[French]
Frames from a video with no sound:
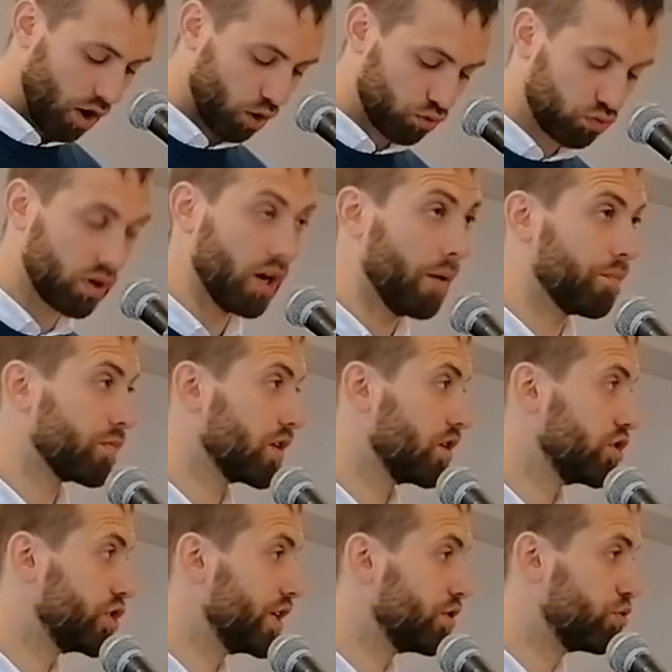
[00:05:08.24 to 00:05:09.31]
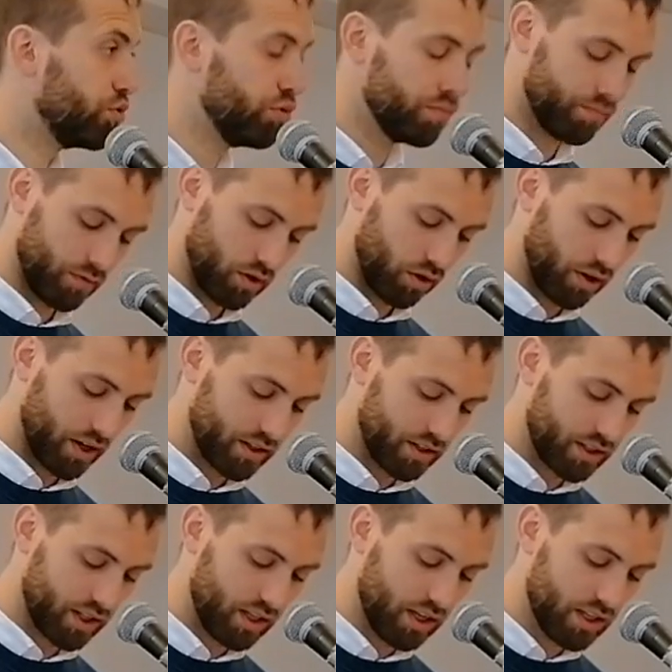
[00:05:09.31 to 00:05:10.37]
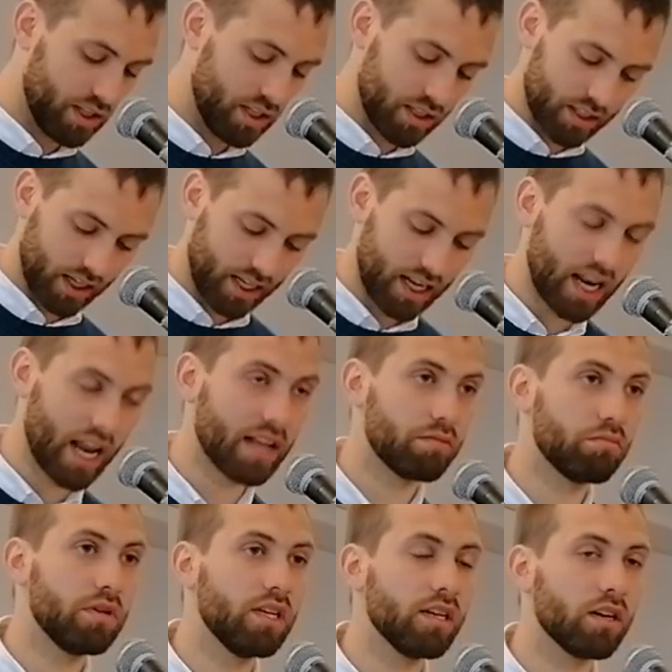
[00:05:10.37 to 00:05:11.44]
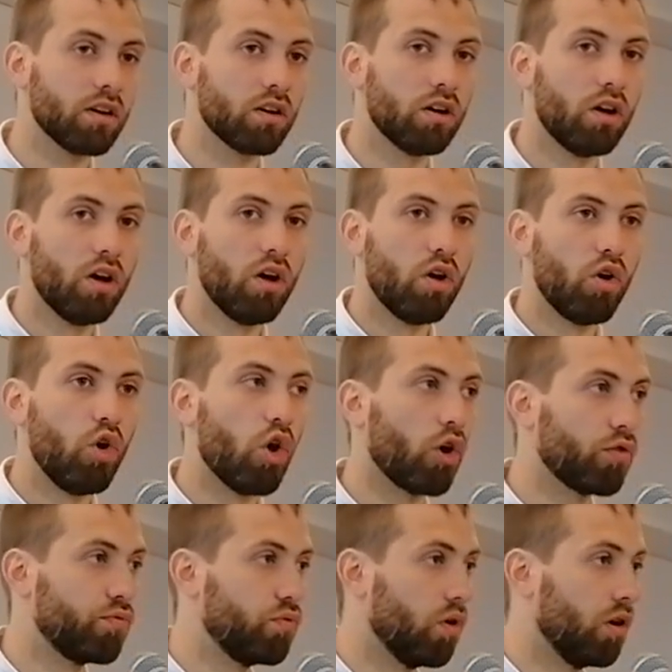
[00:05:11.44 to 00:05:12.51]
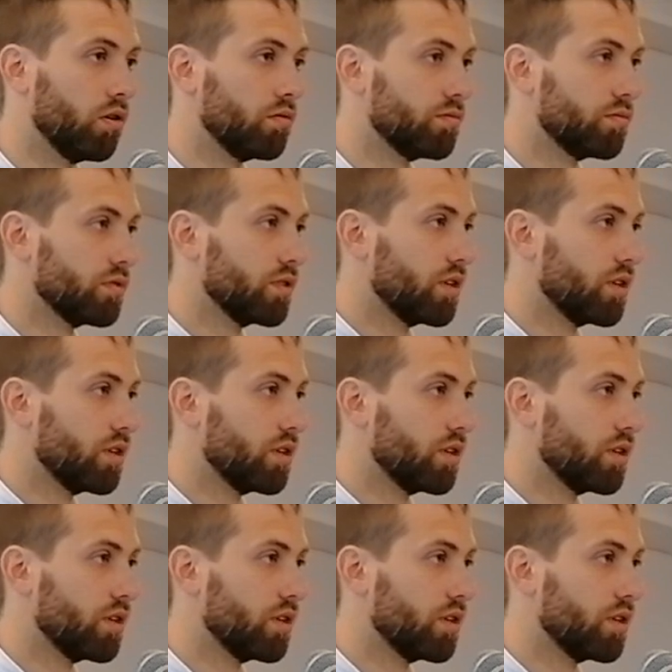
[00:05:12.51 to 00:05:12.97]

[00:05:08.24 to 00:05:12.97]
En tout cas, Jésus, regardez ce qui est dit, c'est qu'il admire leur foi.